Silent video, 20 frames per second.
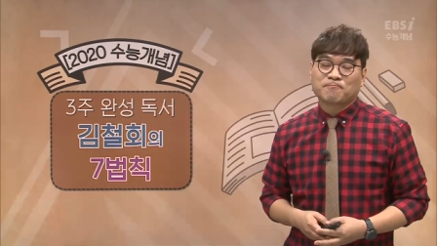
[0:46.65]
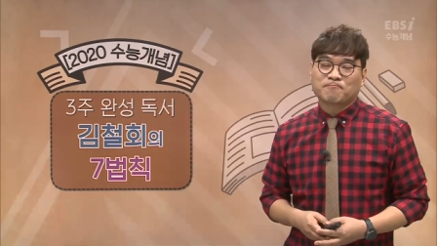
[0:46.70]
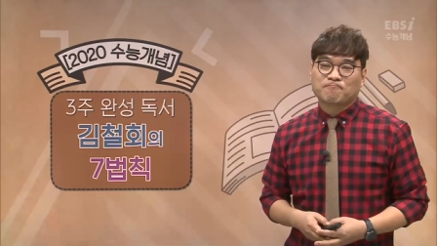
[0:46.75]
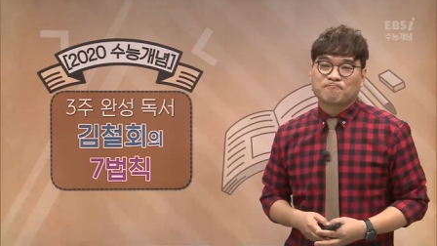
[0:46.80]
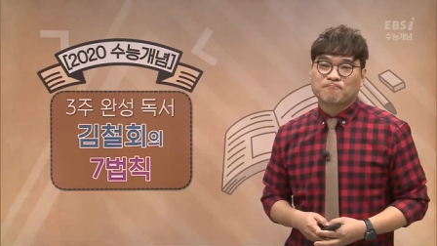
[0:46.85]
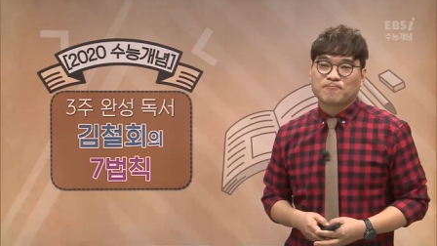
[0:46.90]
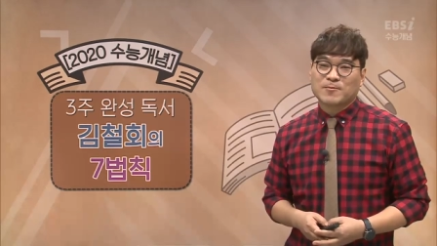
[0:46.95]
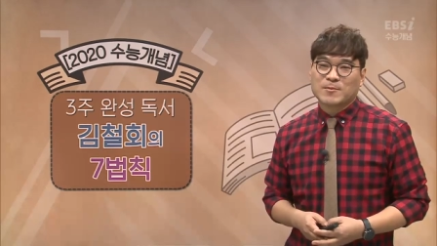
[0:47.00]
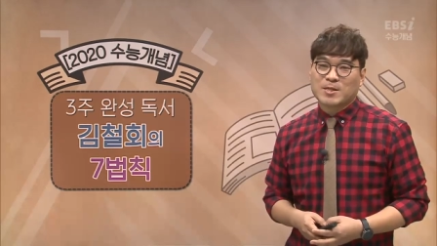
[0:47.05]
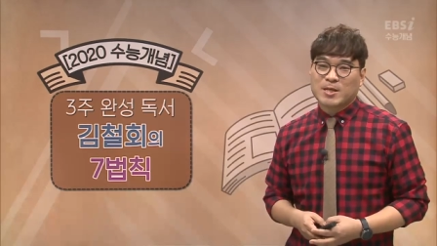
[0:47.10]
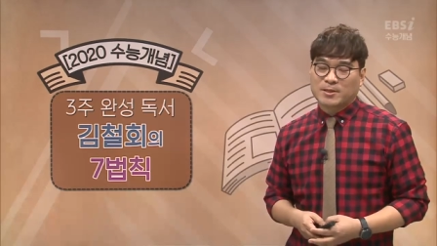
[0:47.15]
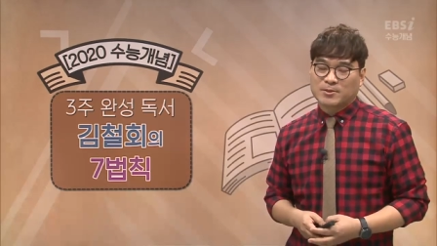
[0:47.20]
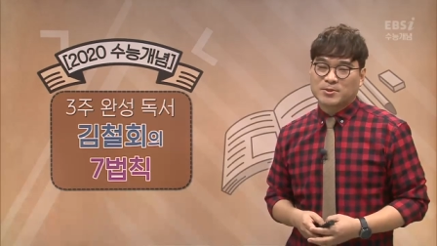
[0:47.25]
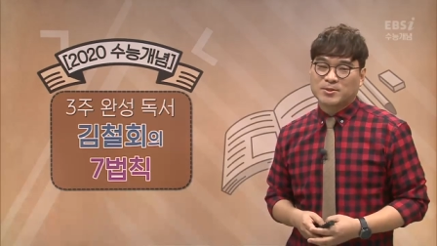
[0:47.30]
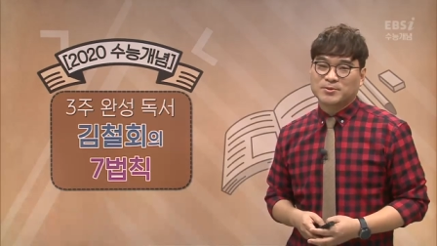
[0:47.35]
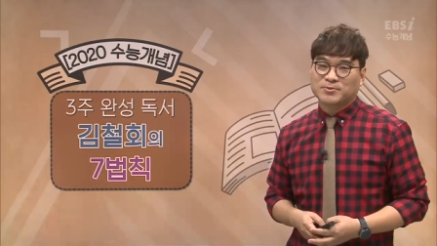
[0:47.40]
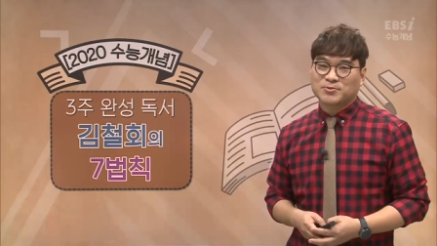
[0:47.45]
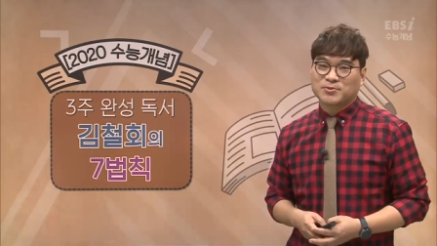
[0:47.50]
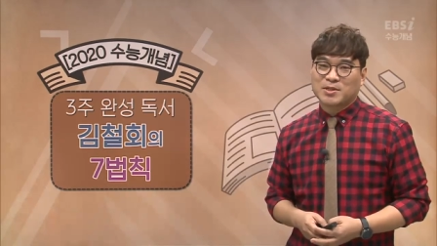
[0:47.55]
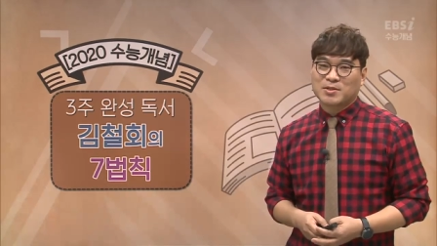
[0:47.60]
음,
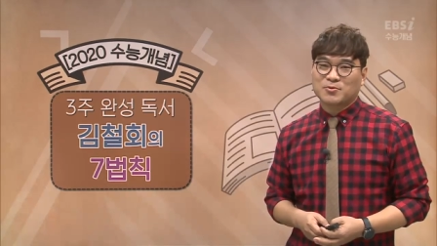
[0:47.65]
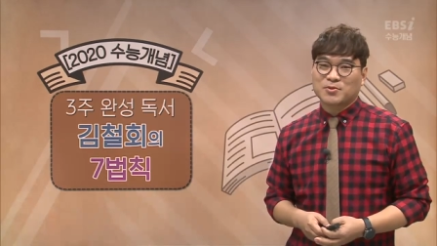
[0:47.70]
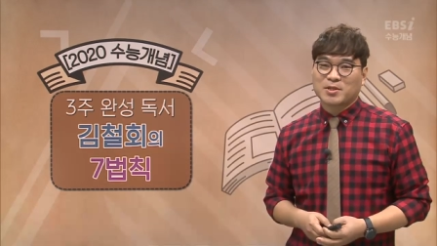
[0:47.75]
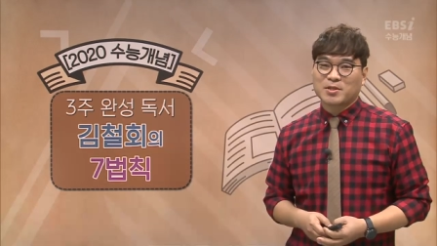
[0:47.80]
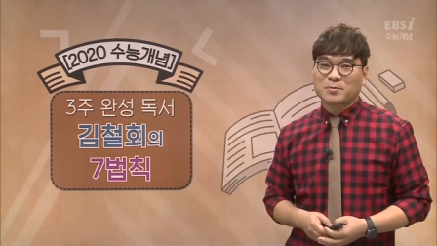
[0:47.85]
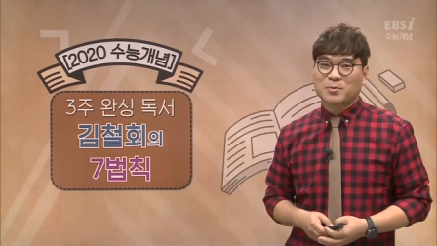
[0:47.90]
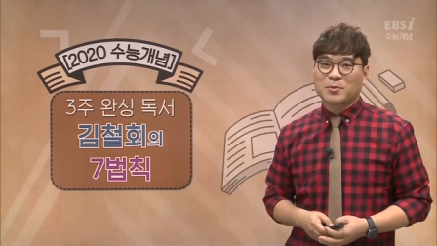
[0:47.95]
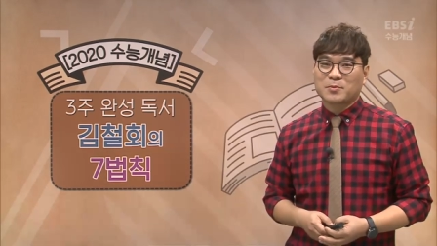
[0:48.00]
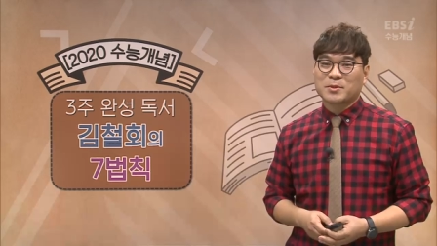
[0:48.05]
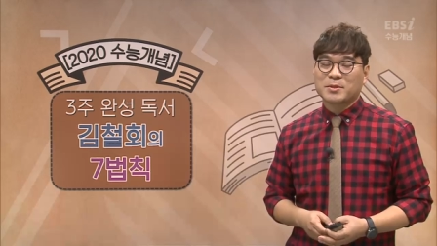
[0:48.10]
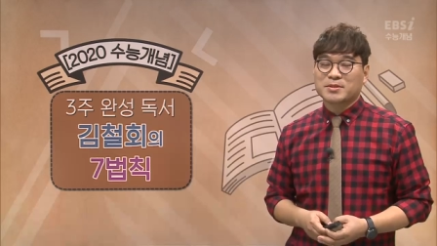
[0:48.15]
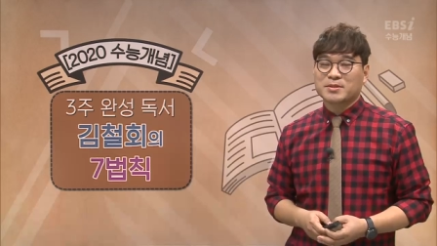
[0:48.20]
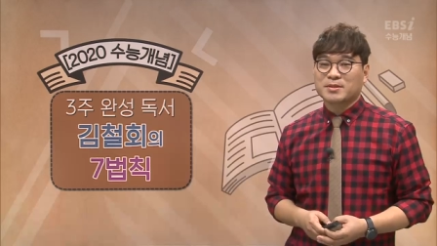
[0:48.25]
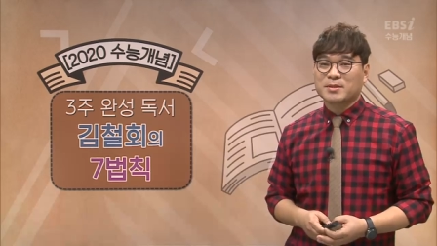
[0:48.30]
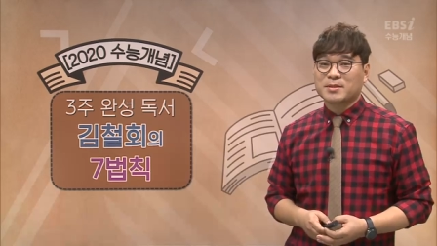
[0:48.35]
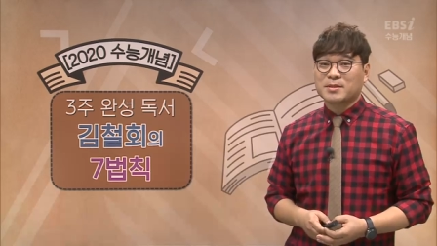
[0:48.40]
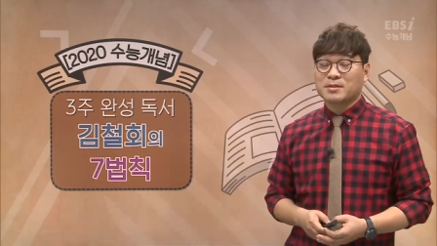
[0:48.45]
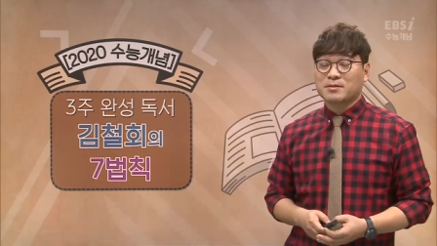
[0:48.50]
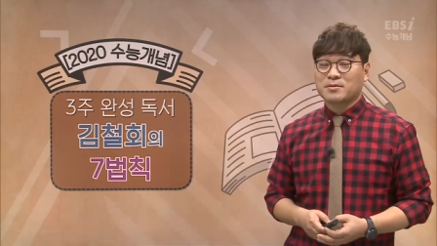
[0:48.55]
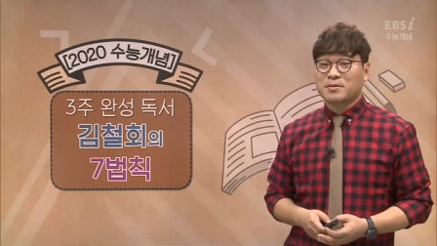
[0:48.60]
작년 수강 후기를 보면서
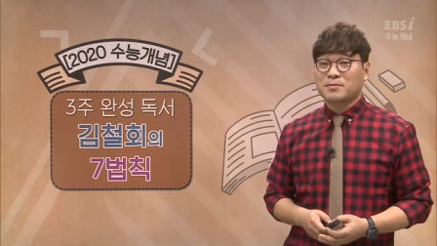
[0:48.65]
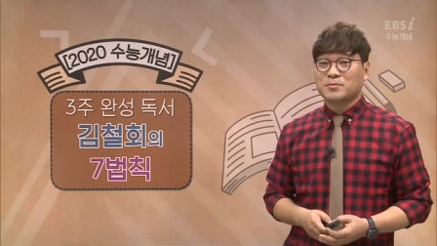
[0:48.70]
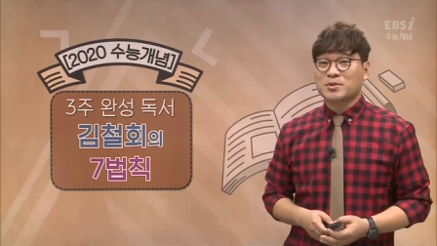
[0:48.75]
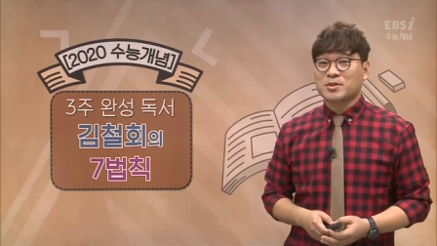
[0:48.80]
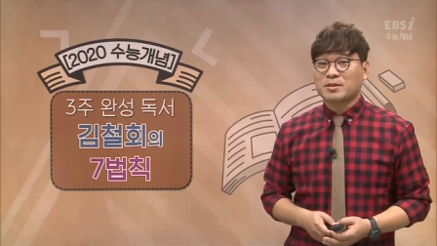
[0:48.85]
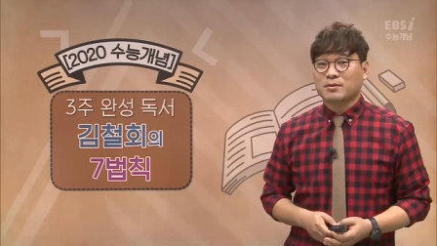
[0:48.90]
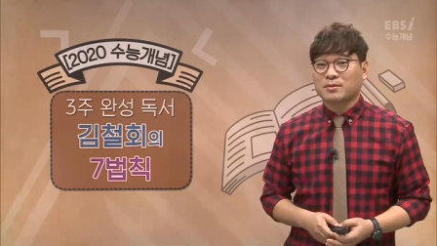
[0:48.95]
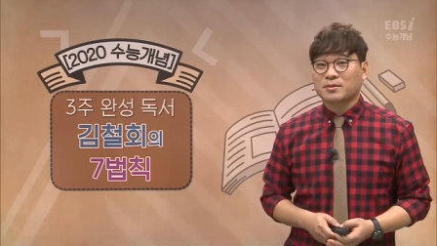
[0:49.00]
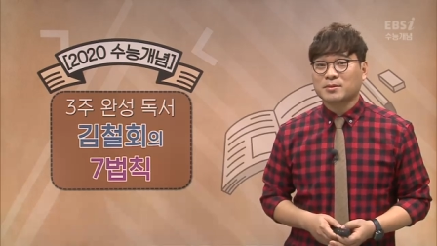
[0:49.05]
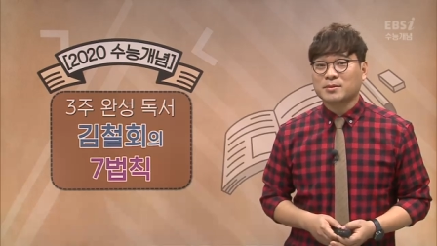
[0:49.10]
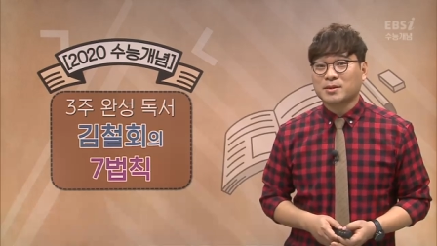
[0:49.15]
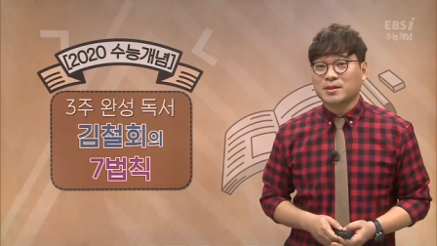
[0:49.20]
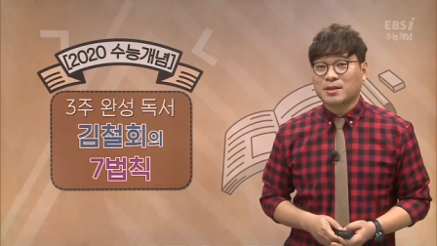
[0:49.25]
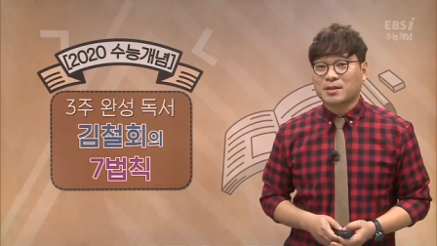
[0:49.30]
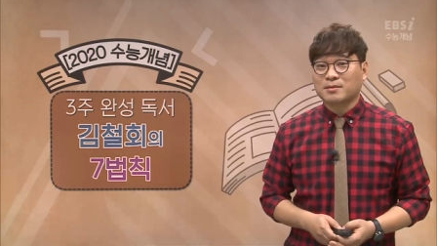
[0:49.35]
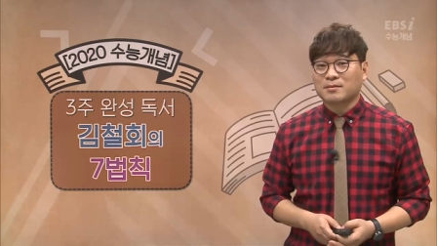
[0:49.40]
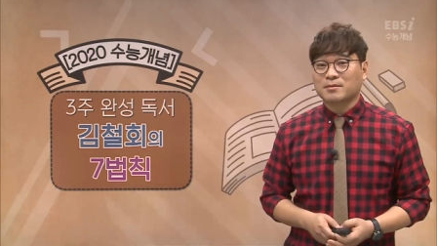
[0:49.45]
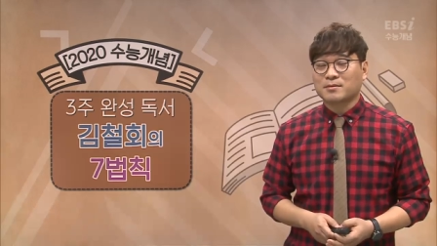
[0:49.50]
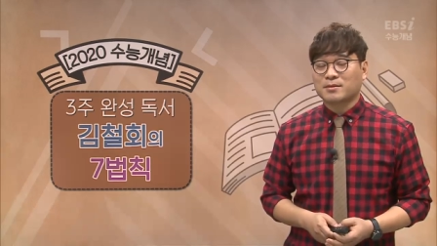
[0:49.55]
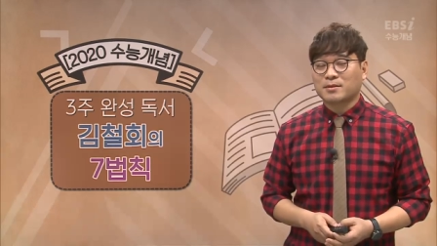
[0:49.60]
이제 선생님은 이제 어떤
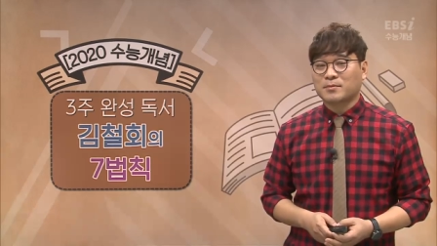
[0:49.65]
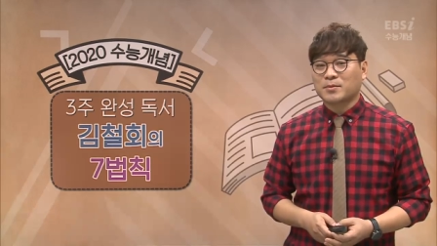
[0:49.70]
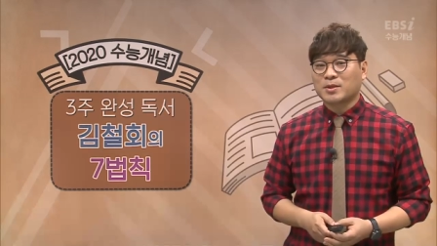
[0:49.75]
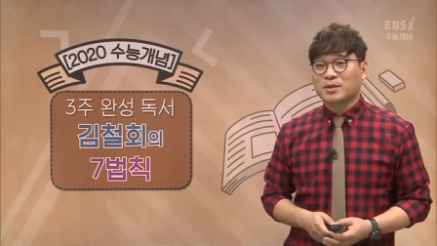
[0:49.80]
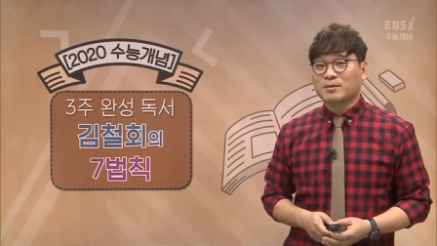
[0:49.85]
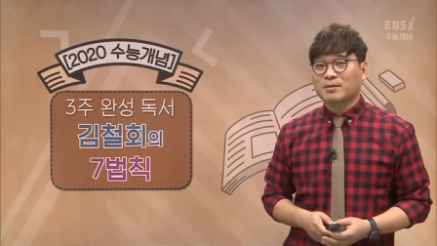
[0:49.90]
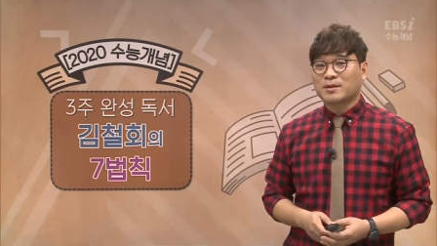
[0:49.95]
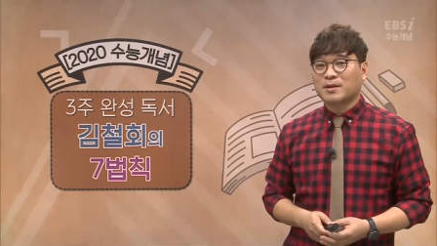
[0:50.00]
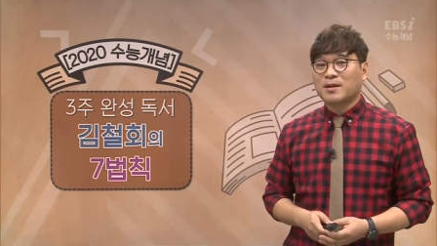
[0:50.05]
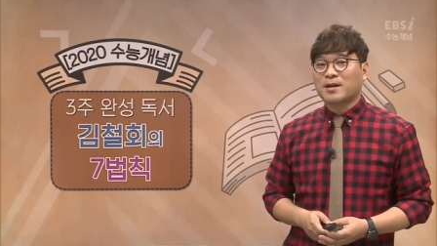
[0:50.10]
생각이 들었냐면,